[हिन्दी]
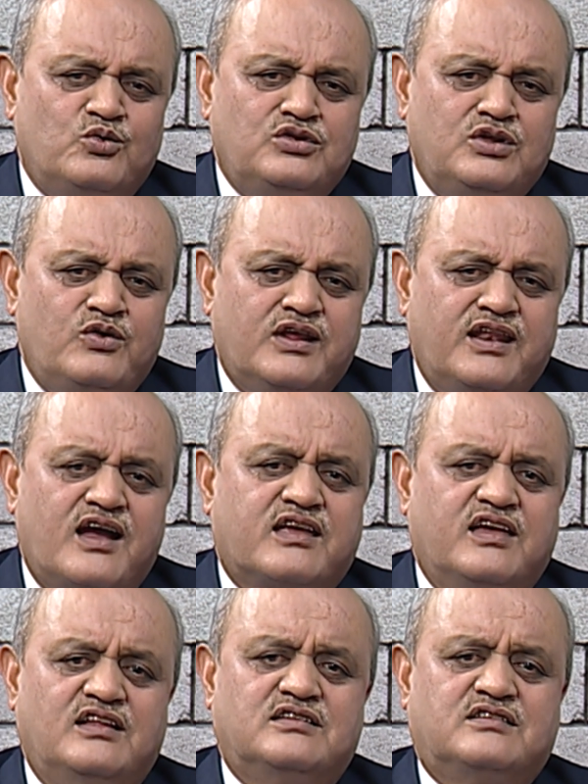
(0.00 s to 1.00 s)
उन दिनों एक नया
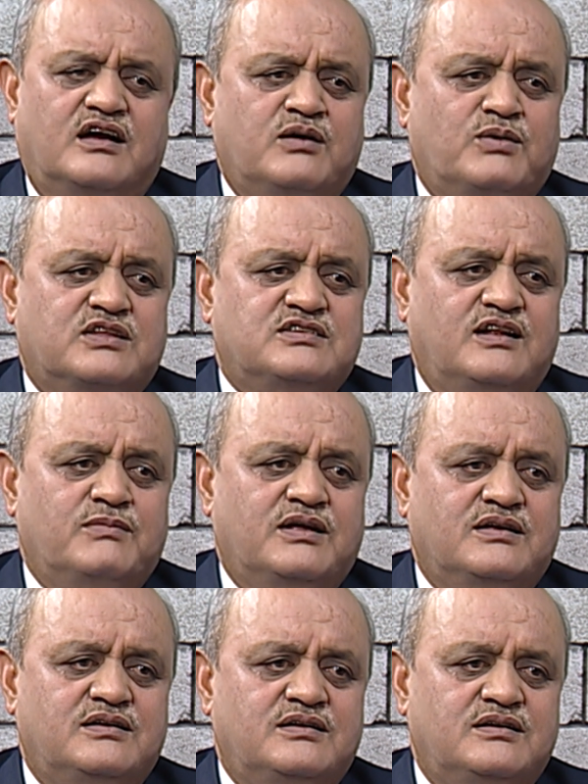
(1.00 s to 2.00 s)
खेल था हिमाचल में
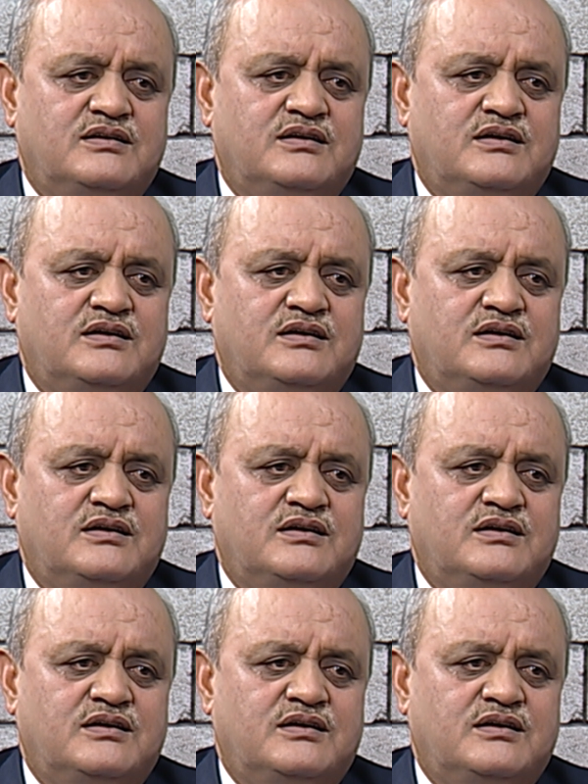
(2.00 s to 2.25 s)
जी